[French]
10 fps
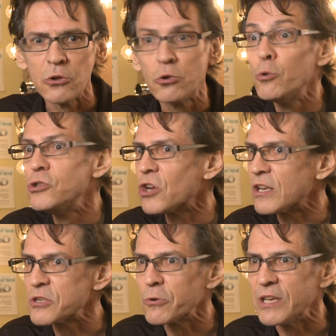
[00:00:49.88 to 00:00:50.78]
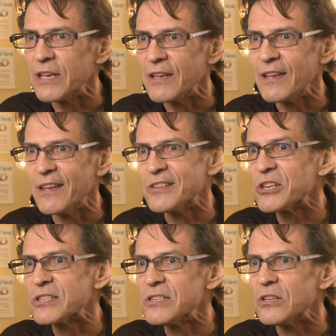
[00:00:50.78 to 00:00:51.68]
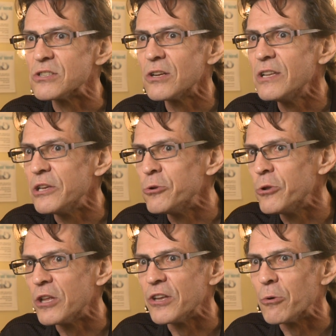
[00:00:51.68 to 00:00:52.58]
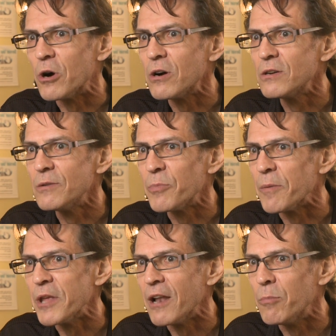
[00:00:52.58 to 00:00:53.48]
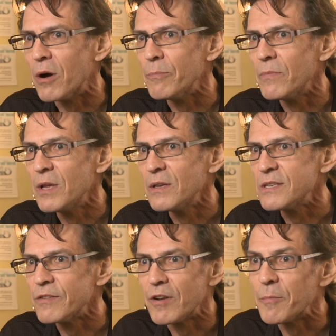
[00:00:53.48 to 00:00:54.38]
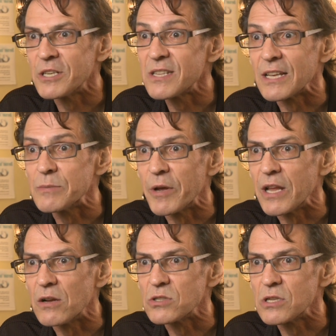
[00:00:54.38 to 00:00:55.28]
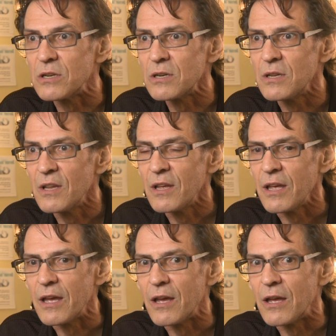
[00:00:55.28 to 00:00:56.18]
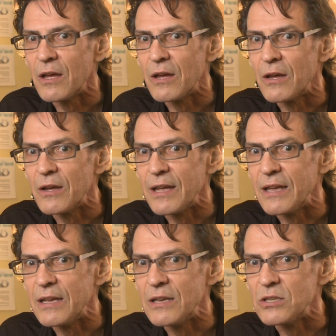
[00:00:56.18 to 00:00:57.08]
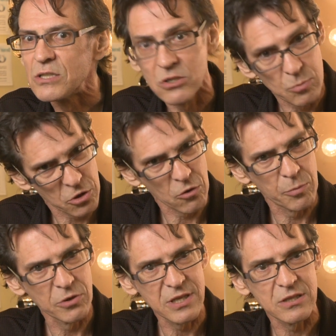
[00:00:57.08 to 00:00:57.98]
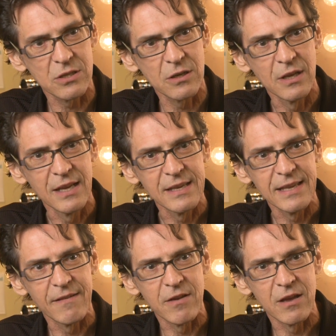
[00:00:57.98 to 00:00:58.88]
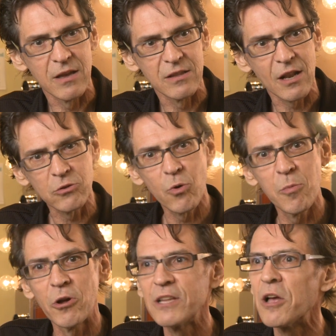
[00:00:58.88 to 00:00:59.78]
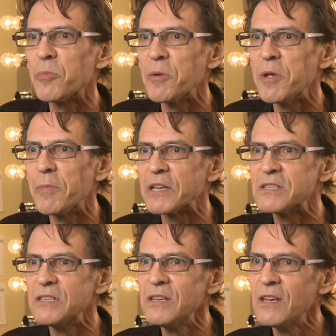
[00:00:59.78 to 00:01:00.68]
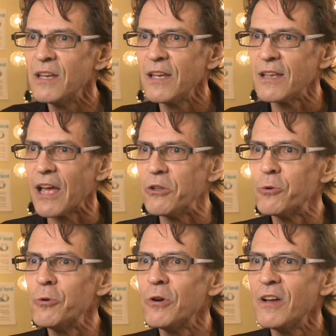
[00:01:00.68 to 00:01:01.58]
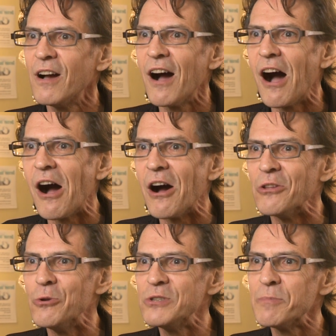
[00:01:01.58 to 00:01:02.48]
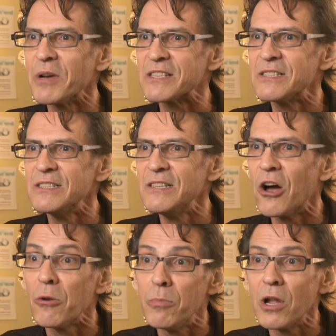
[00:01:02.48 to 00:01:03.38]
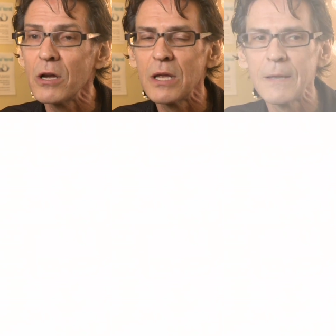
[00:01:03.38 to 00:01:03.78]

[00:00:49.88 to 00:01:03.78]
D'où une chanson est, est, sortie de ça, Les rues d'Ottawa, premier album. C'est vraiment cette expérience-là. Euh, et si je ne me trompe pas, c'est ça. Il y avait 33 Borettes en première partie, Cano en deuxième partie, Unplug.